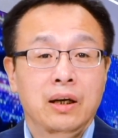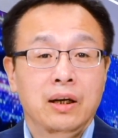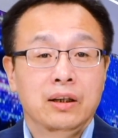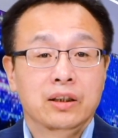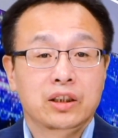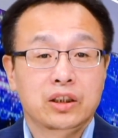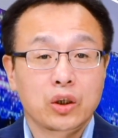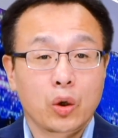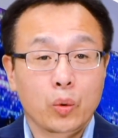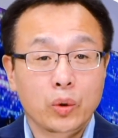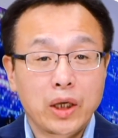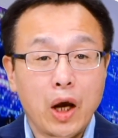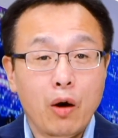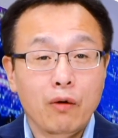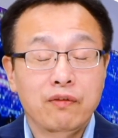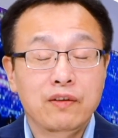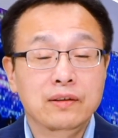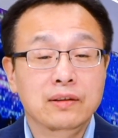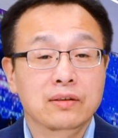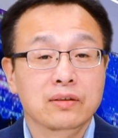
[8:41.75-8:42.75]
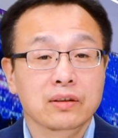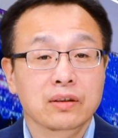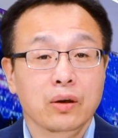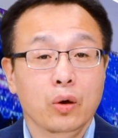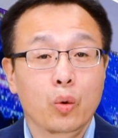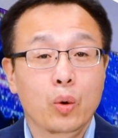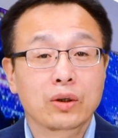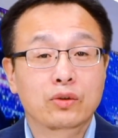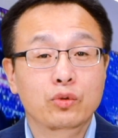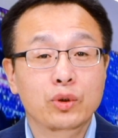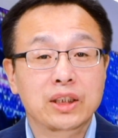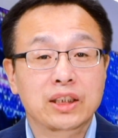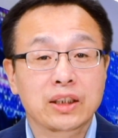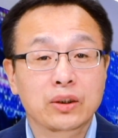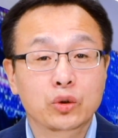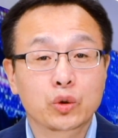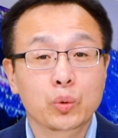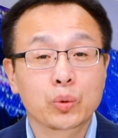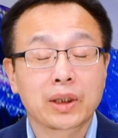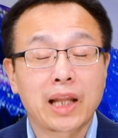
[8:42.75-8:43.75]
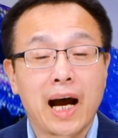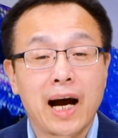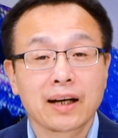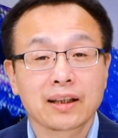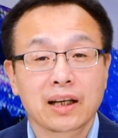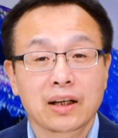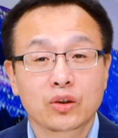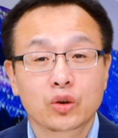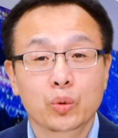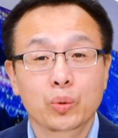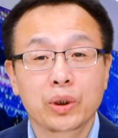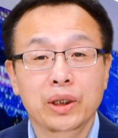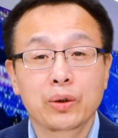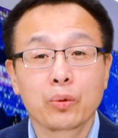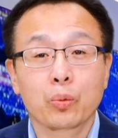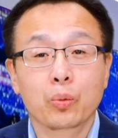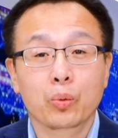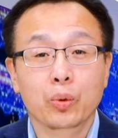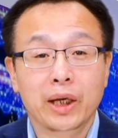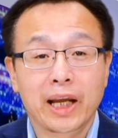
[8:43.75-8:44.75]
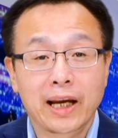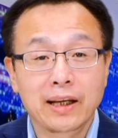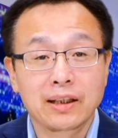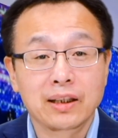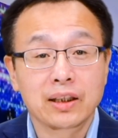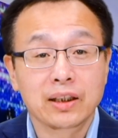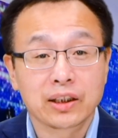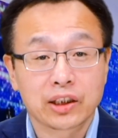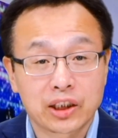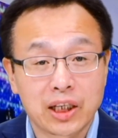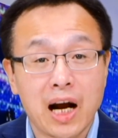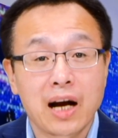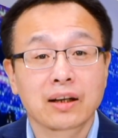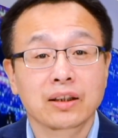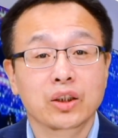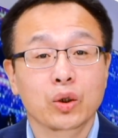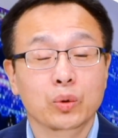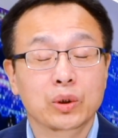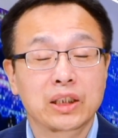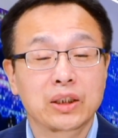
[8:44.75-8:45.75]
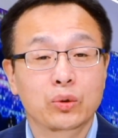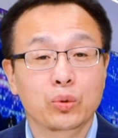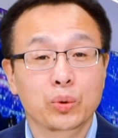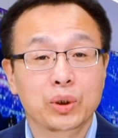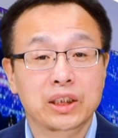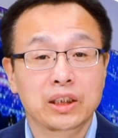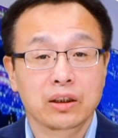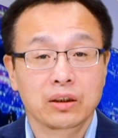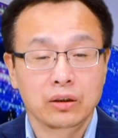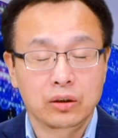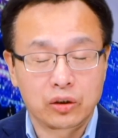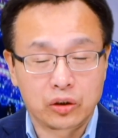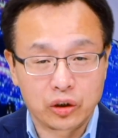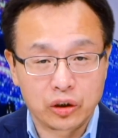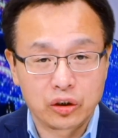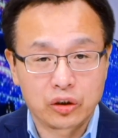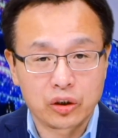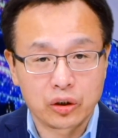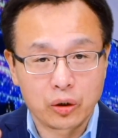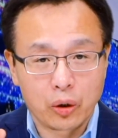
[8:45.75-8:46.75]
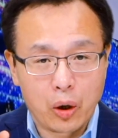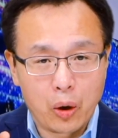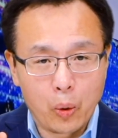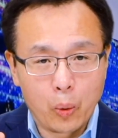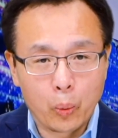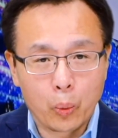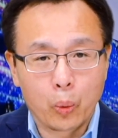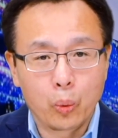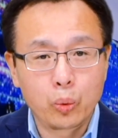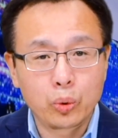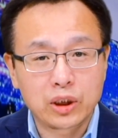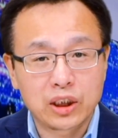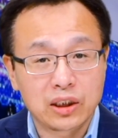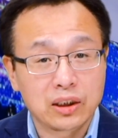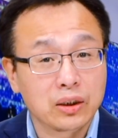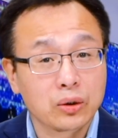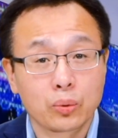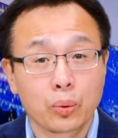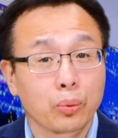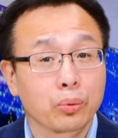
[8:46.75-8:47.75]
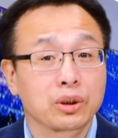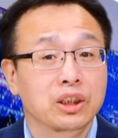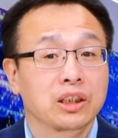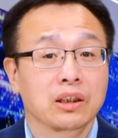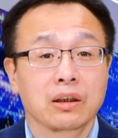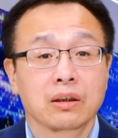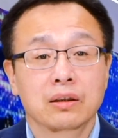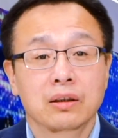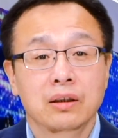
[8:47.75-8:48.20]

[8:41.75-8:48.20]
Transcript: 首要分子或罪行重大的，处以五年以上有期徒刑，直至无期徒刑；